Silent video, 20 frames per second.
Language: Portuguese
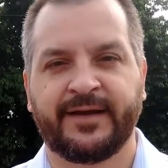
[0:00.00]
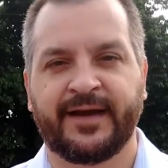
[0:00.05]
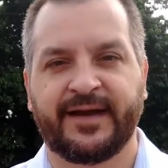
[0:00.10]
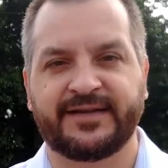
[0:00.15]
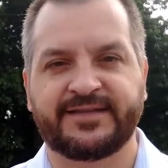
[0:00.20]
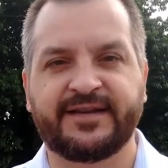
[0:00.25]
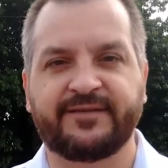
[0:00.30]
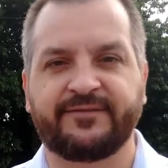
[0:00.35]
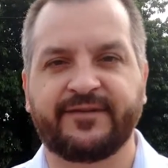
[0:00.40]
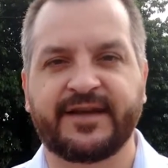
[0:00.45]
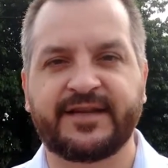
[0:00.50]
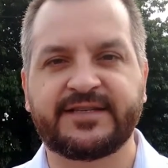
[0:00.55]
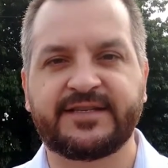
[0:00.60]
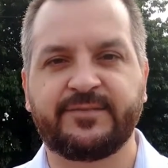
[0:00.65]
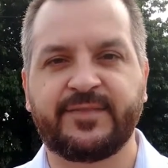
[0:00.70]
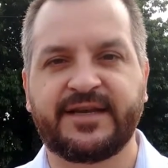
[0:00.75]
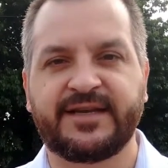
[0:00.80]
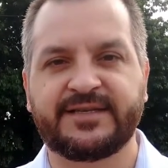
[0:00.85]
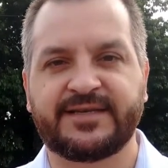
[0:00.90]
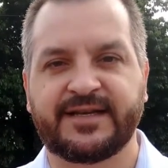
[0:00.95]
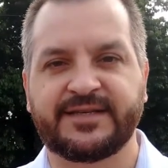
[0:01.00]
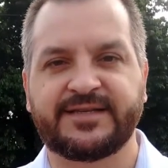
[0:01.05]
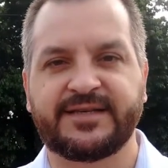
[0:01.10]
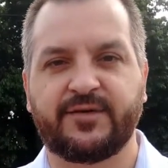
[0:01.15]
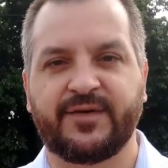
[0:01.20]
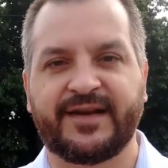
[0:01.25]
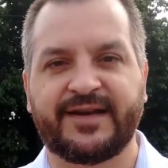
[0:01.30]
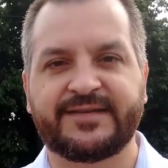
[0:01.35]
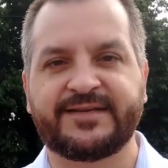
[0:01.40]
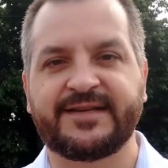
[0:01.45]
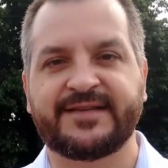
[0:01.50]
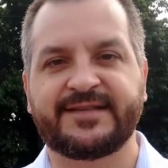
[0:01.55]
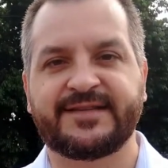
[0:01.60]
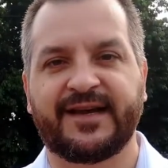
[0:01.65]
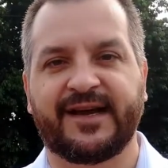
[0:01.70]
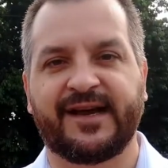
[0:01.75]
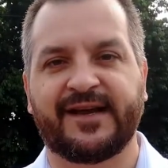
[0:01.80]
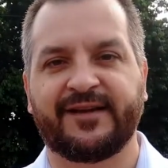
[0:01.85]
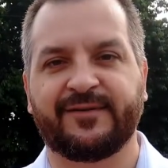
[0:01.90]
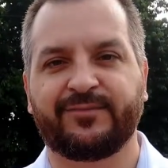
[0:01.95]
Essa flexibilização é
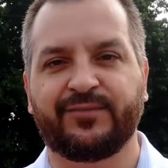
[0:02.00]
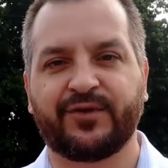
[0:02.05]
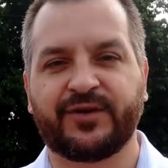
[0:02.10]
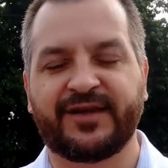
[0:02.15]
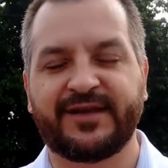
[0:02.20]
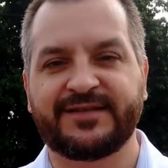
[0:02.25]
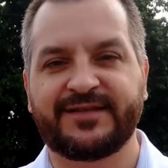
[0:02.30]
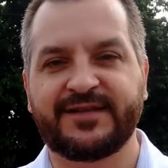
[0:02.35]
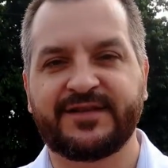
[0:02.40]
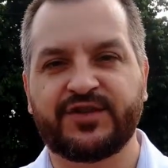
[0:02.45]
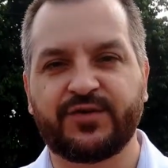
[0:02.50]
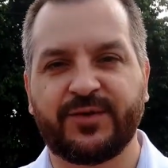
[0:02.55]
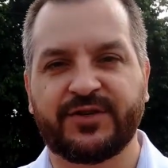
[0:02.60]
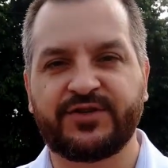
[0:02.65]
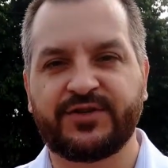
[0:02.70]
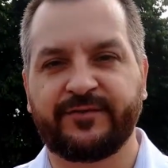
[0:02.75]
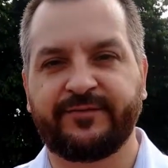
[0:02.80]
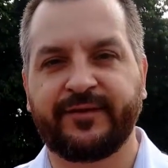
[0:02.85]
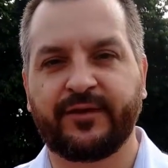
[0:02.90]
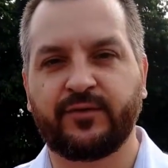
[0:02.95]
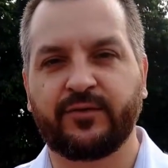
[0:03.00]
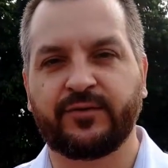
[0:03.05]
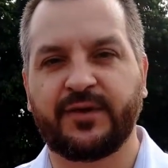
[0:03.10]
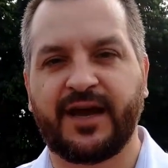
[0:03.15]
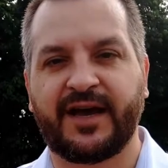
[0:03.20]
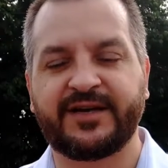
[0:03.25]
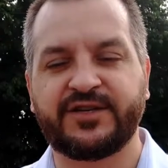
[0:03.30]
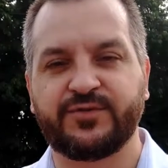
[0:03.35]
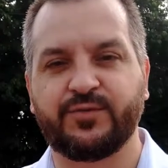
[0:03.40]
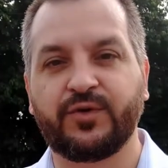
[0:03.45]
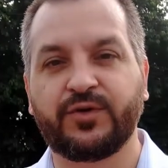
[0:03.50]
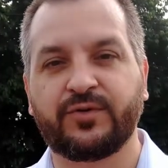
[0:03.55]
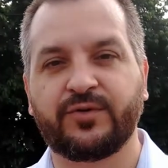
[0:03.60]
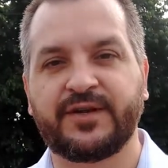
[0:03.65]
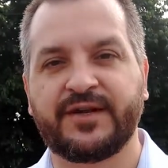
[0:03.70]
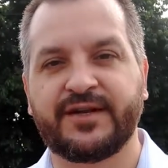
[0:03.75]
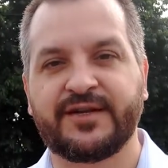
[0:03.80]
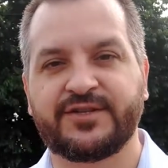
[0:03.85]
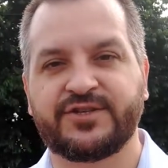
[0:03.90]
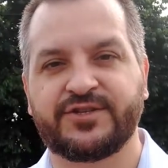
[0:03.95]
necessária porque existe uma dificuldade muito
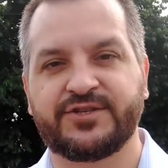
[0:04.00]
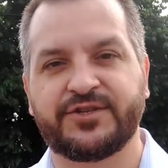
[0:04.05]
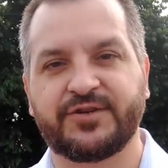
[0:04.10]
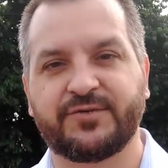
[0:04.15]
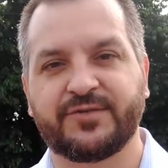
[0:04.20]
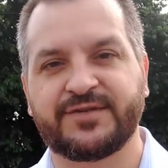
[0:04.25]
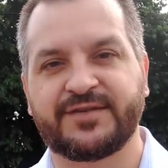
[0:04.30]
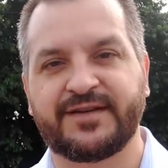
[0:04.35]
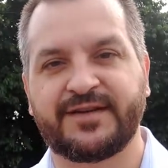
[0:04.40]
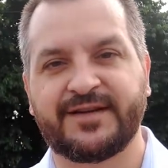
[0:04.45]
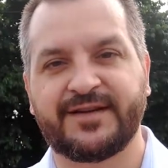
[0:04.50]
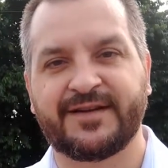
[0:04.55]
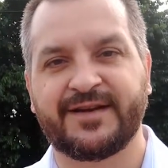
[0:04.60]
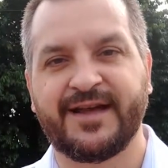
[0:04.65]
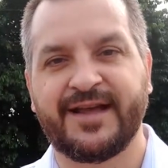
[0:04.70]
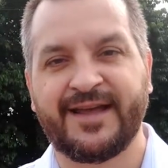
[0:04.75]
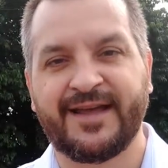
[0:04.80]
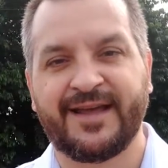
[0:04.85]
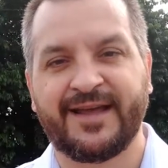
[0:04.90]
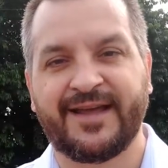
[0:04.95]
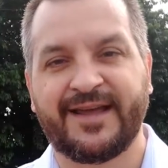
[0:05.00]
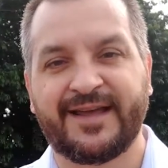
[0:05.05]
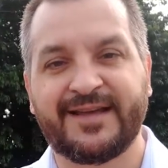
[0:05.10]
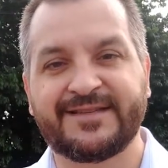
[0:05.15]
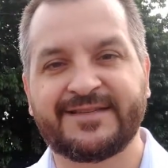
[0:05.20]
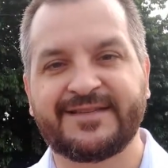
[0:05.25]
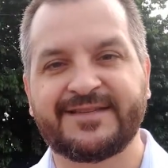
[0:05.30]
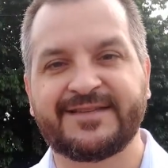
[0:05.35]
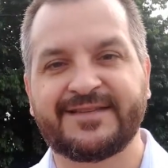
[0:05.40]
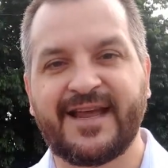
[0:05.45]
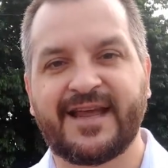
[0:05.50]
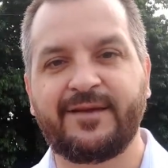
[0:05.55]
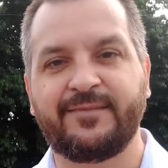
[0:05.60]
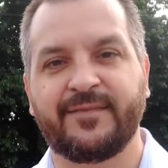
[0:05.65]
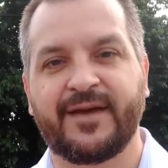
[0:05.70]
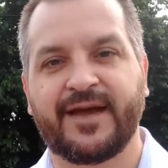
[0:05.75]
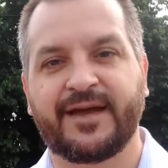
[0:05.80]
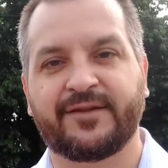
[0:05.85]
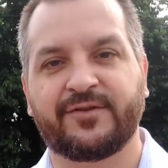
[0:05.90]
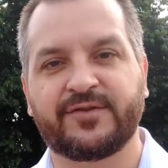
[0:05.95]
grande de conseguir esses 100
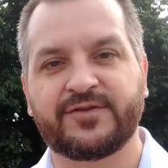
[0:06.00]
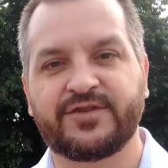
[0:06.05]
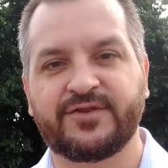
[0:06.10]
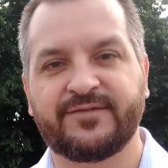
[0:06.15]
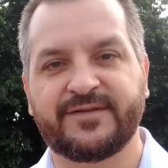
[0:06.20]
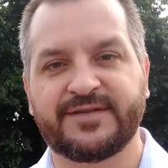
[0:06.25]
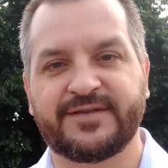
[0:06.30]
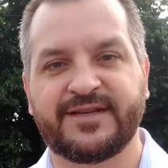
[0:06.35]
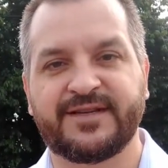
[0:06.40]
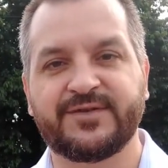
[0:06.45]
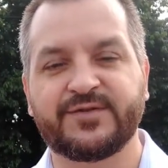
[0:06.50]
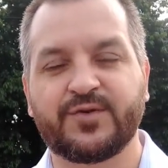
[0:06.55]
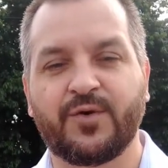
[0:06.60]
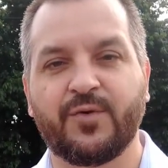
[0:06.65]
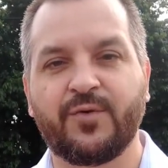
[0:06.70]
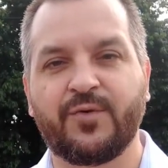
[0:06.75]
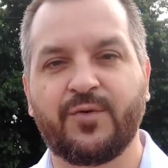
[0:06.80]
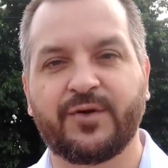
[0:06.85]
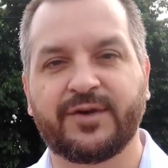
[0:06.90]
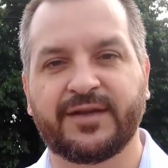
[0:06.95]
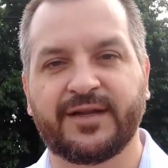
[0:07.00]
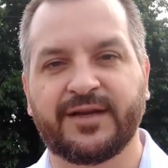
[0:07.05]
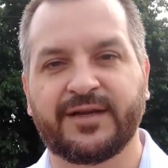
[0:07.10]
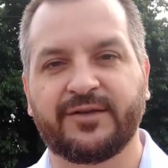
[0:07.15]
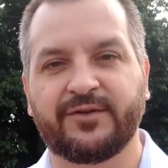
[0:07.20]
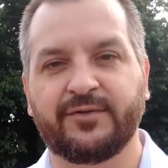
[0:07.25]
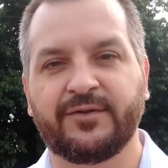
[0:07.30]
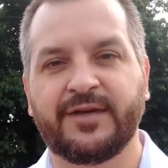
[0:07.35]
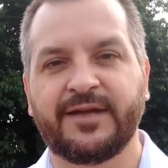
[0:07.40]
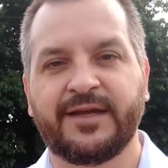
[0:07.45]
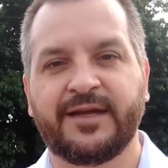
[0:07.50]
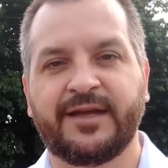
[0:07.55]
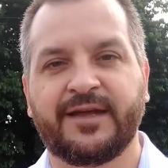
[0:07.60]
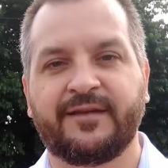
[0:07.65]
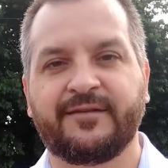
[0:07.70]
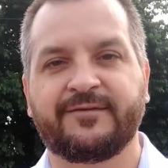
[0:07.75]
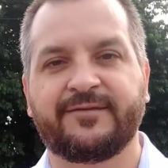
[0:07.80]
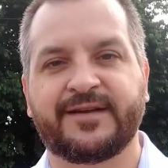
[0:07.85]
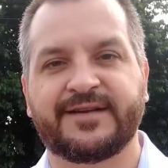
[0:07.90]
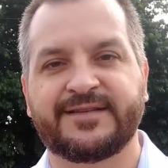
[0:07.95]
metros de vizinhos concordando
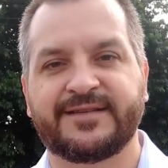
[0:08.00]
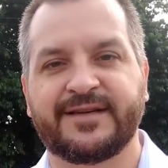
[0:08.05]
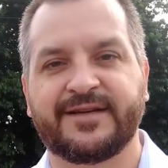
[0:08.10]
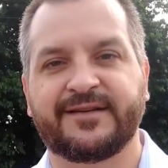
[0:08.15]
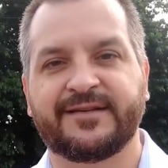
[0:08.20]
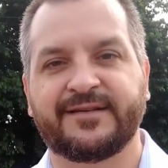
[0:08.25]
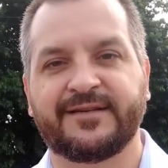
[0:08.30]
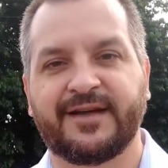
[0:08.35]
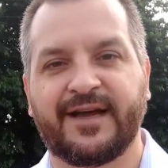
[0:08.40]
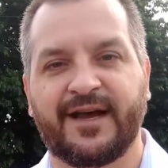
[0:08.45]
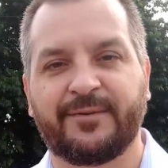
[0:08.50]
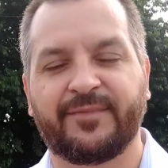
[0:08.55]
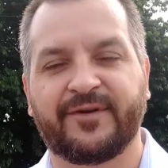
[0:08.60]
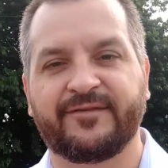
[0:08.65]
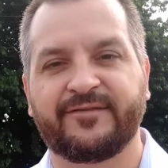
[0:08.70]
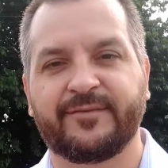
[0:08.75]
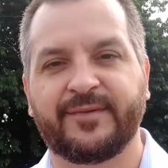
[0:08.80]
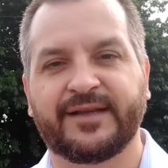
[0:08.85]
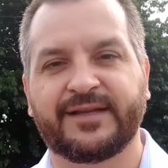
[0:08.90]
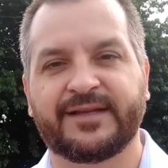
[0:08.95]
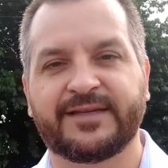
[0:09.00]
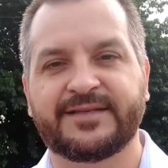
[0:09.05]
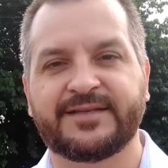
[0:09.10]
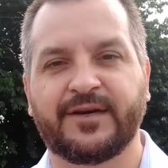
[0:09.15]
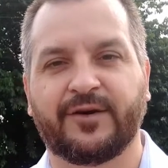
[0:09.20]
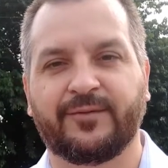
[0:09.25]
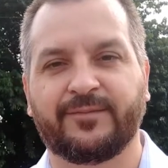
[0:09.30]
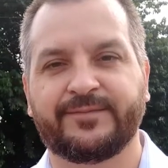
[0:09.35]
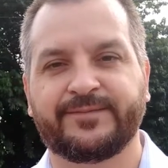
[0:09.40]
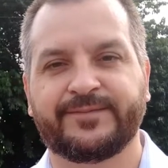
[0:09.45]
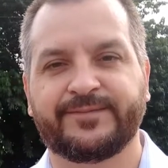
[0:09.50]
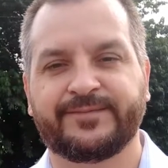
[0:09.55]
em fazer a pavimentação.